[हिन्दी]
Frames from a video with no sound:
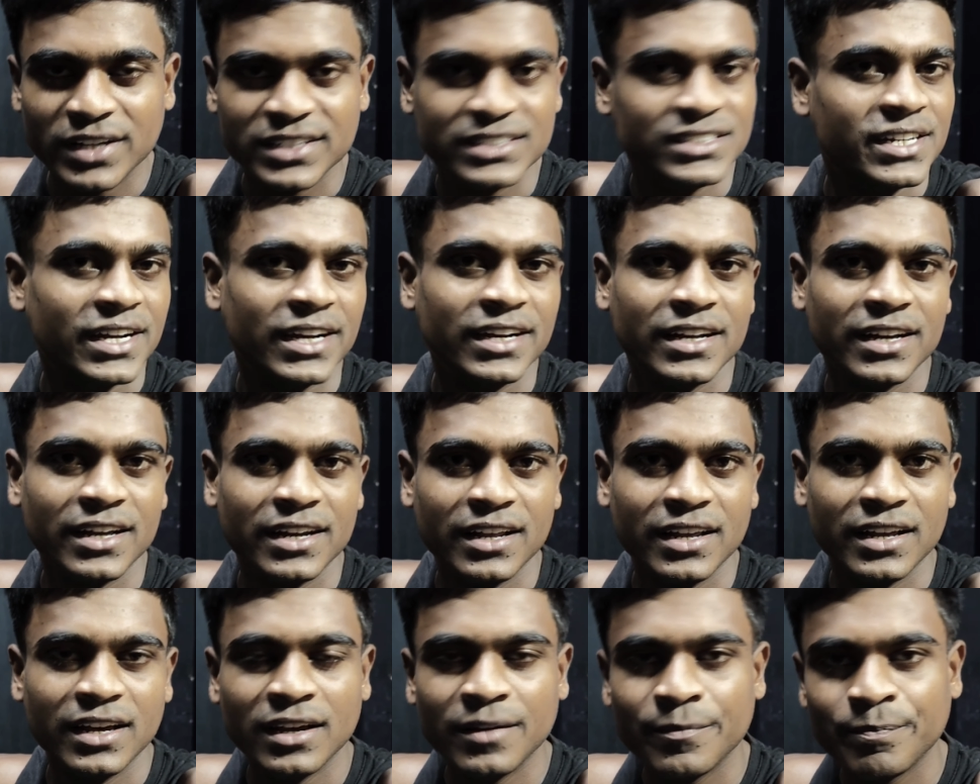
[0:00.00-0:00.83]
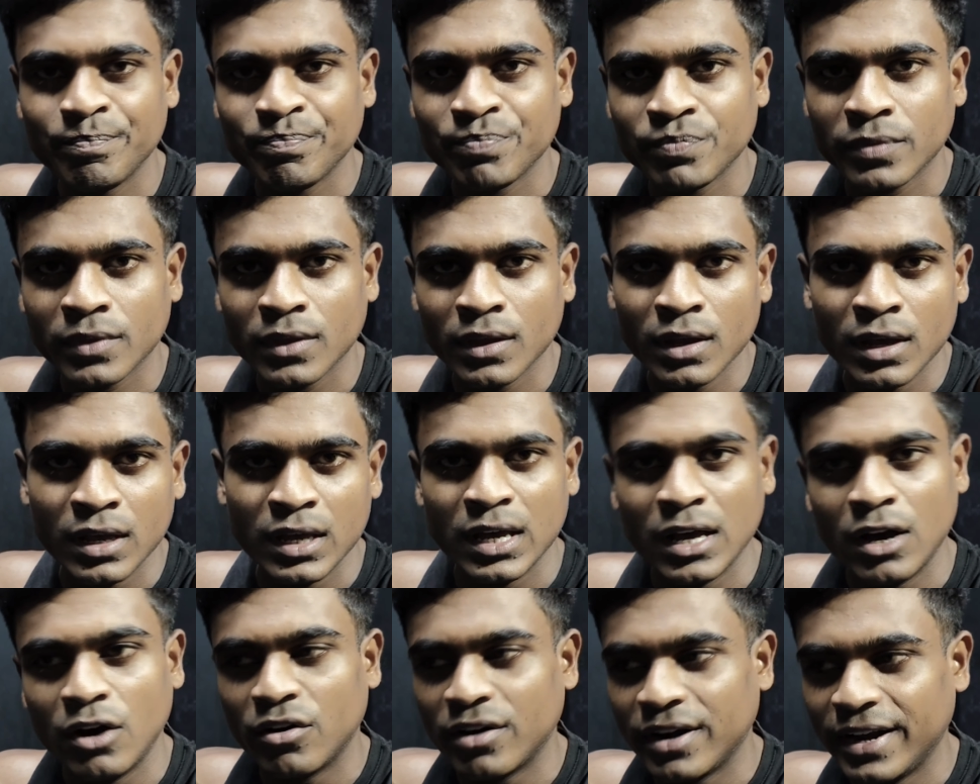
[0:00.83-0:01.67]
वाइज ट्रेन
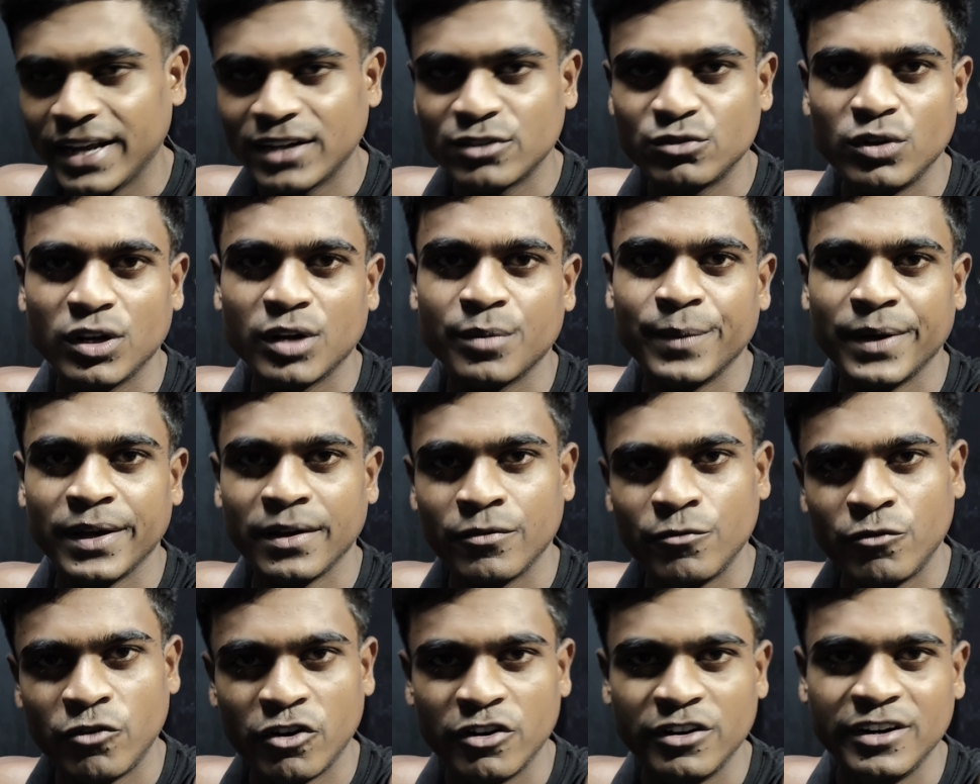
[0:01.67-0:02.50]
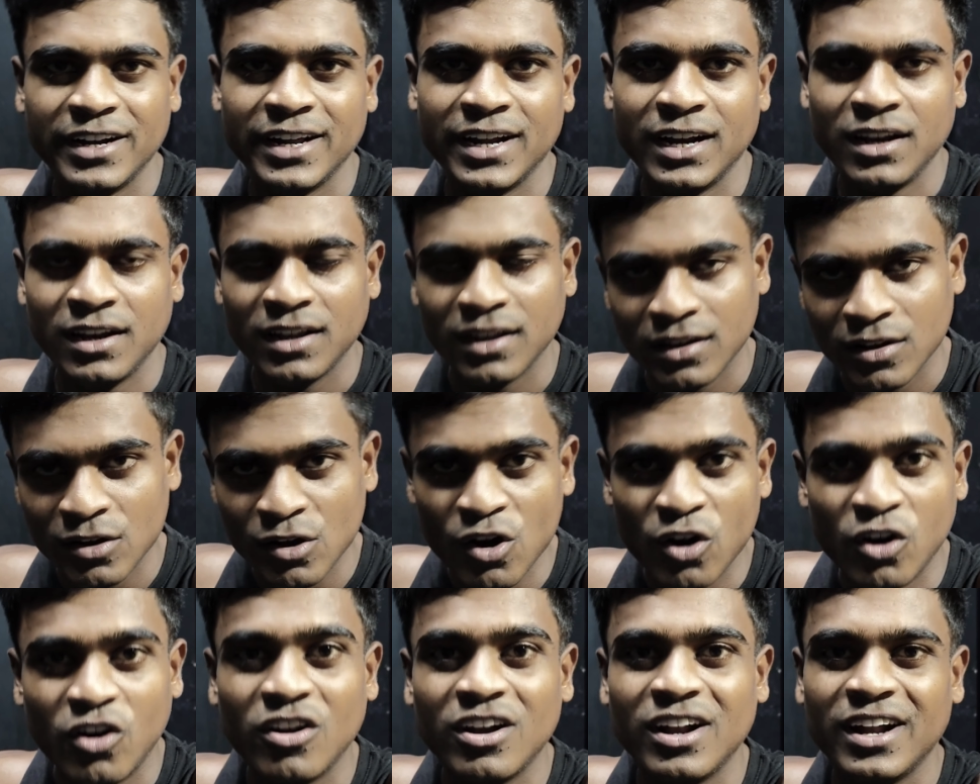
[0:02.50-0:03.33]
करेंगे और नेक्स्ट वीक में फ्रंट डेल